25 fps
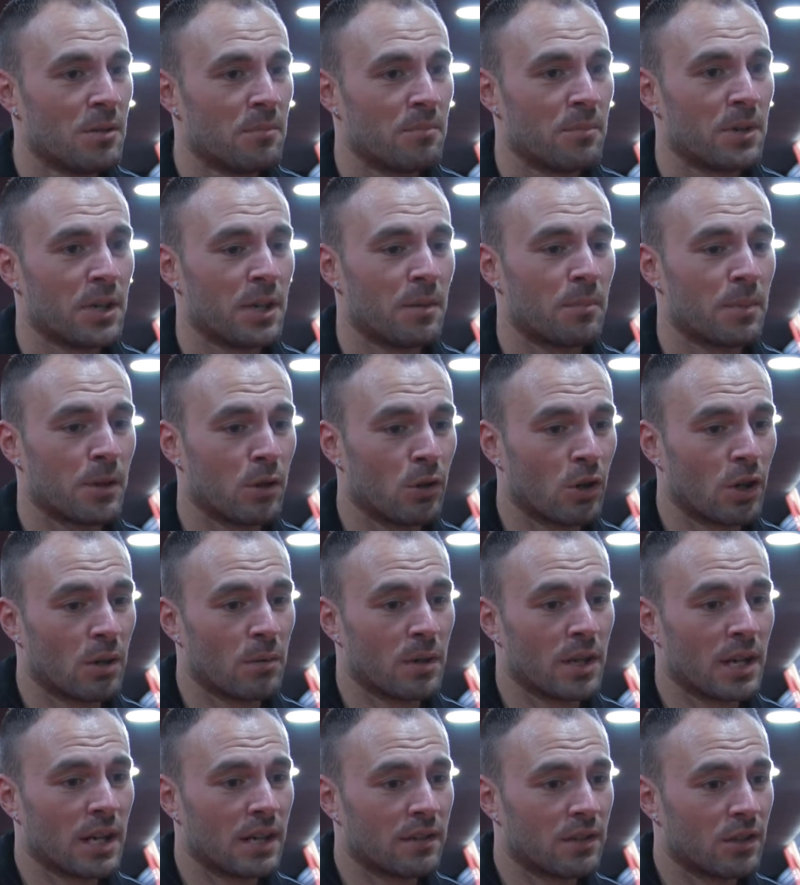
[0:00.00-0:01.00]
espero que
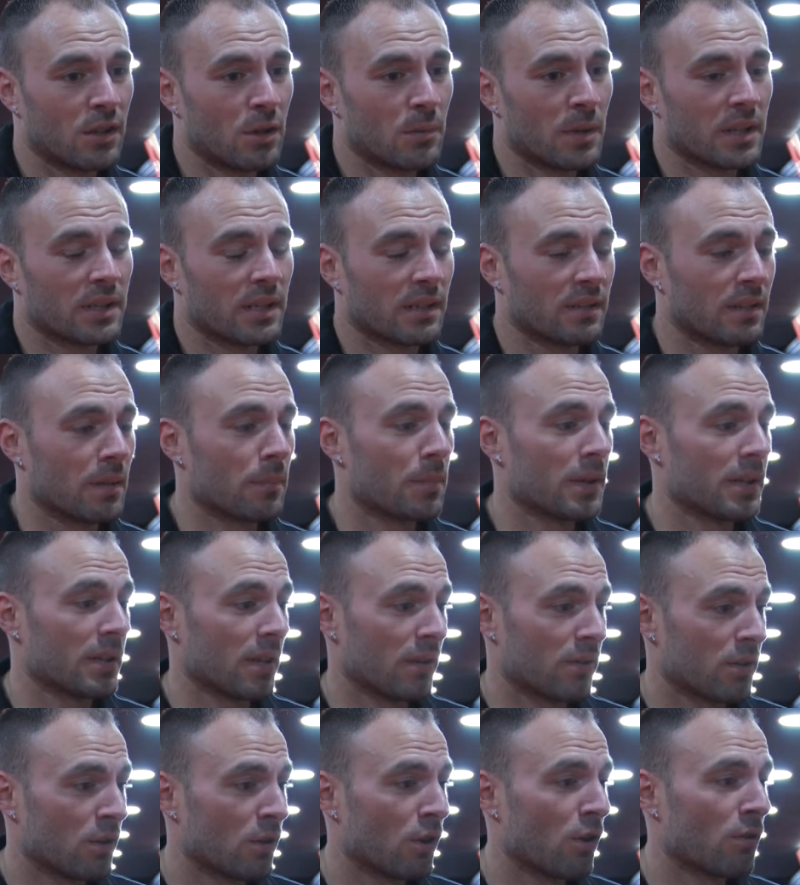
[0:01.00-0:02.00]
bien, ha tenido bastante
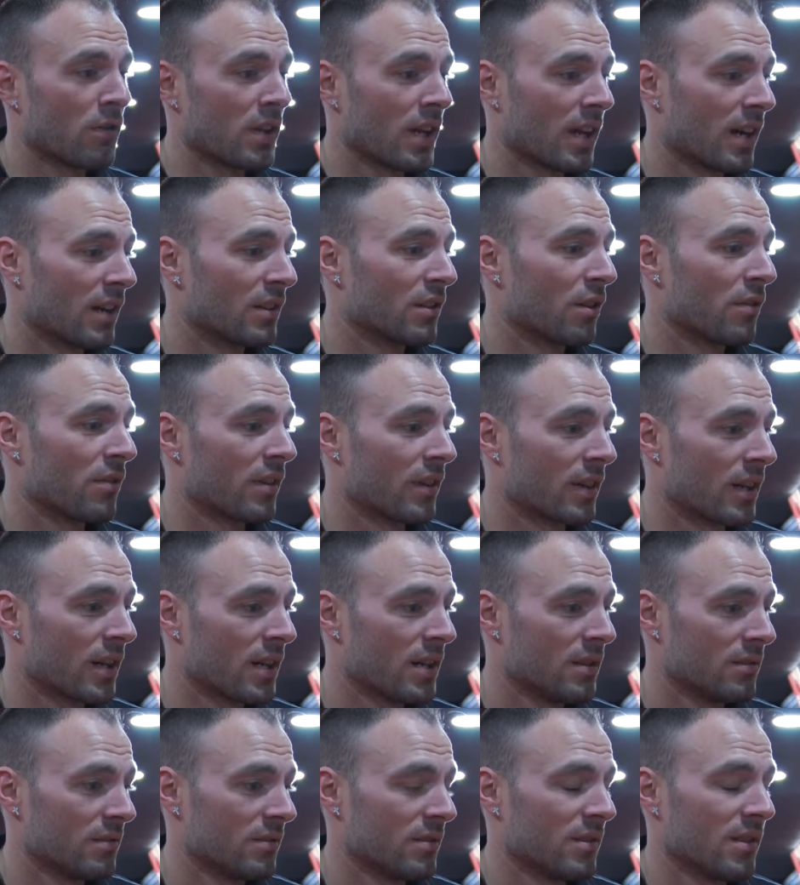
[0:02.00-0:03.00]
expectación los días que ha estado
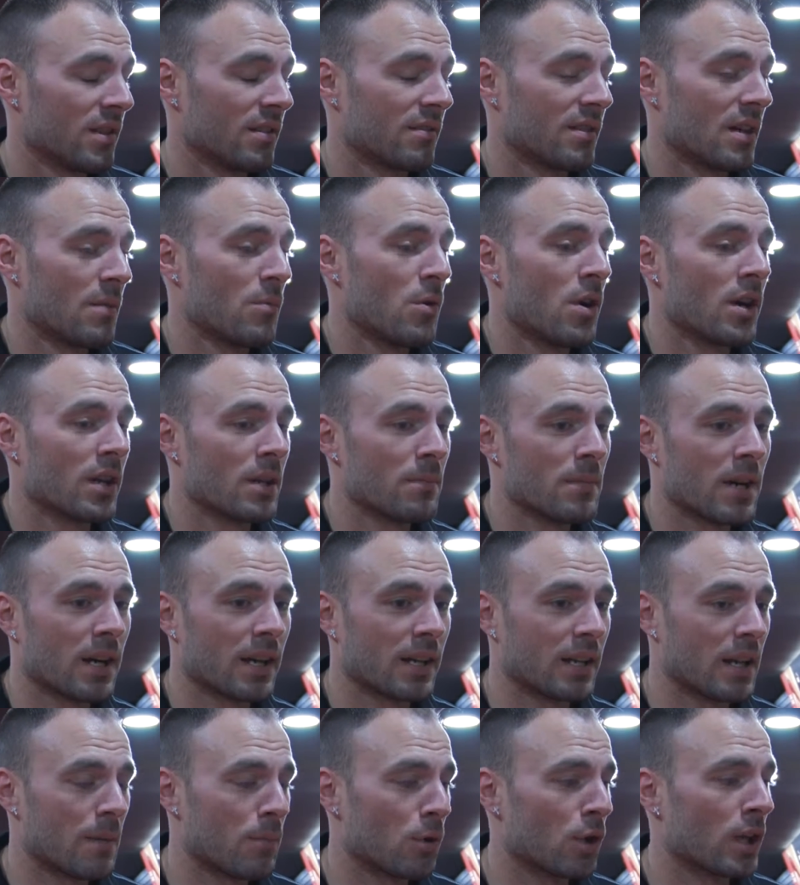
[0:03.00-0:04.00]
cerrada y estamos aquí más
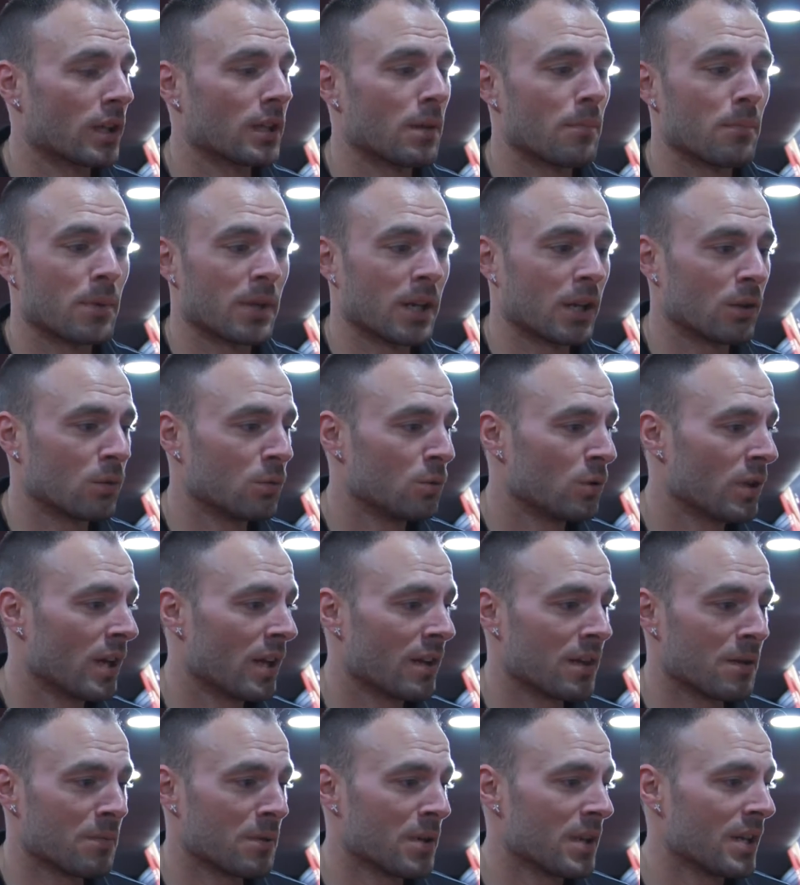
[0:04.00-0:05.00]
que nada por la temperatura,
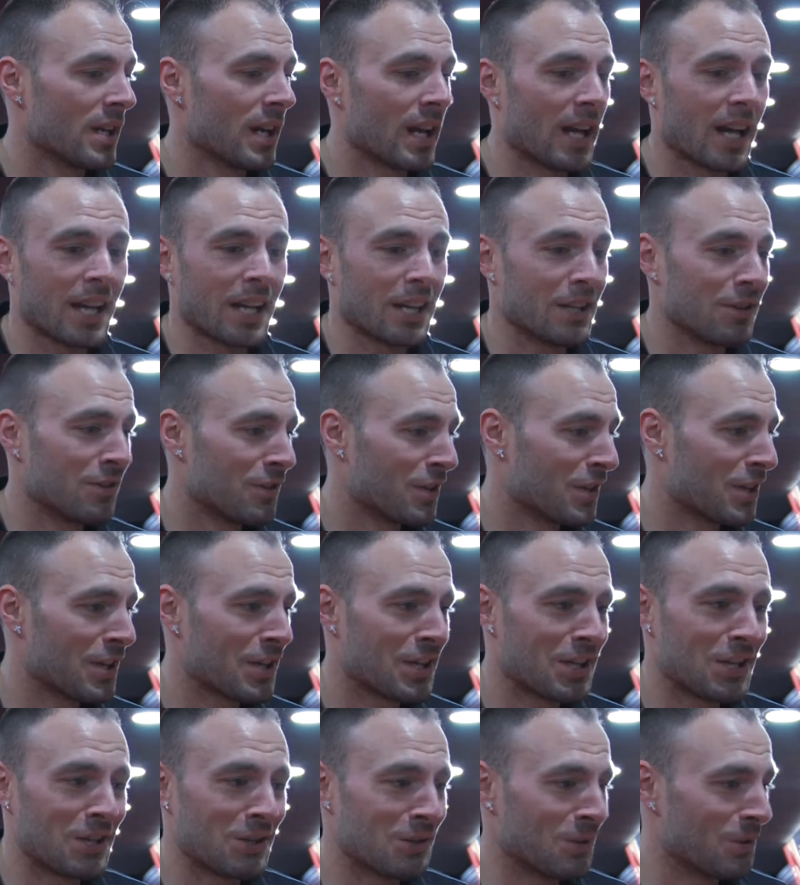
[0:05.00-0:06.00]
es divina, la
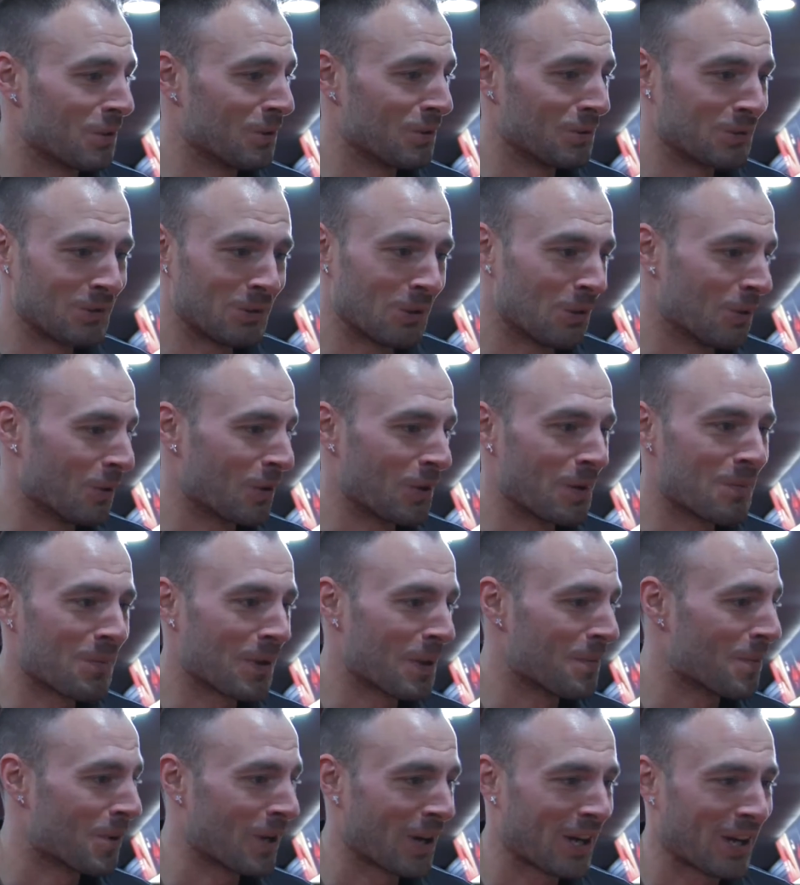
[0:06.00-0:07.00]
gente y todo, todo, no nos
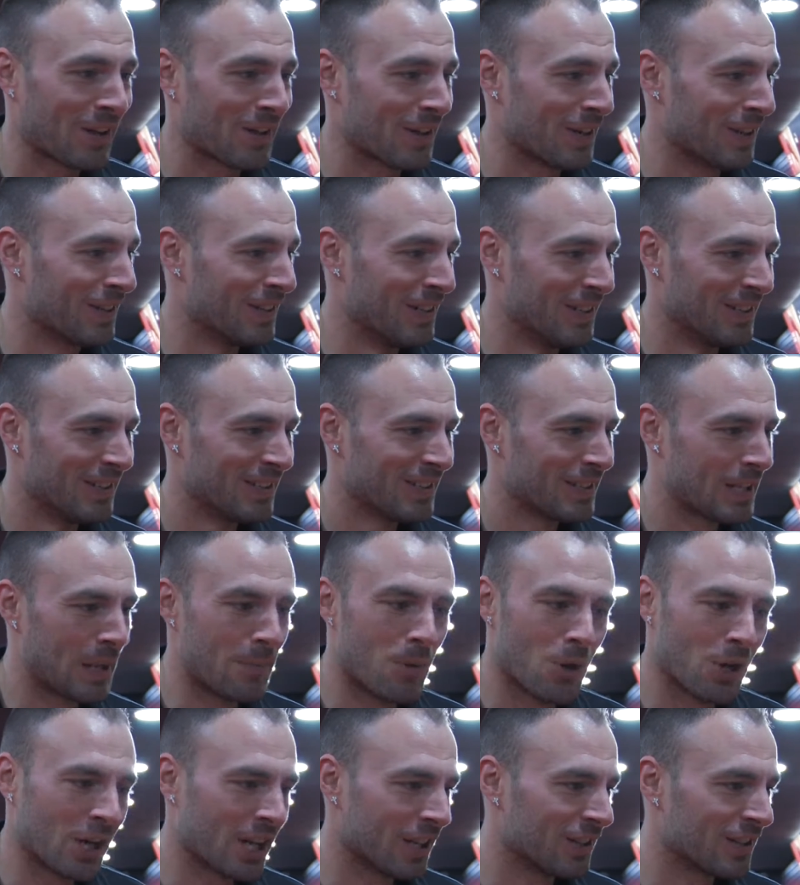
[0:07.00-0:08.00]
podemos quejar de nada.
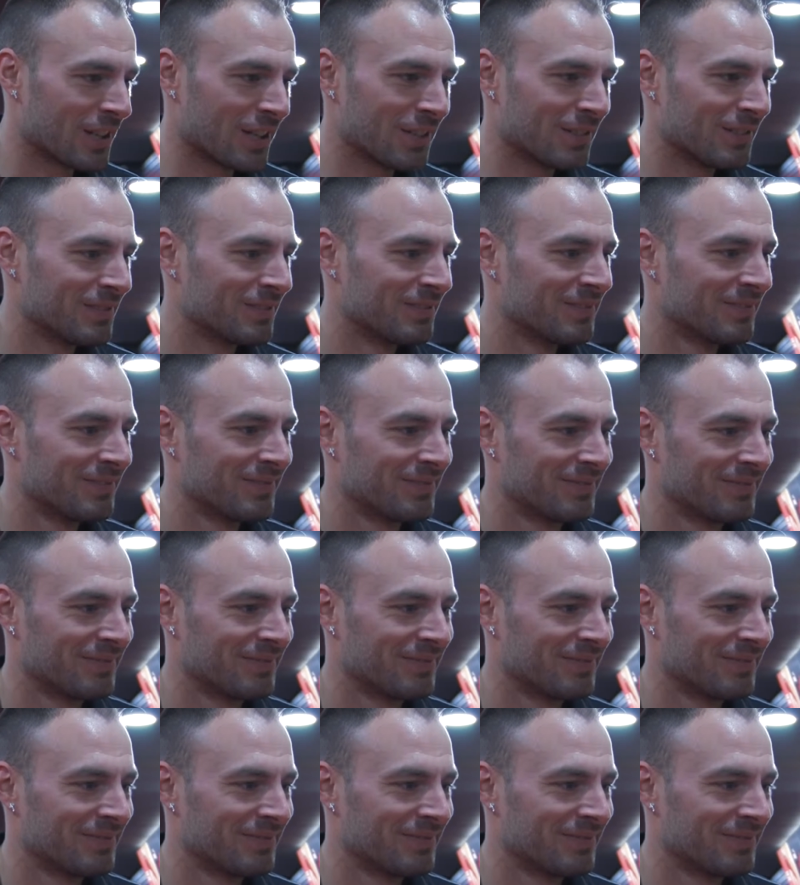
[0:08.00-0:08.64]
Estamos encantados. Hay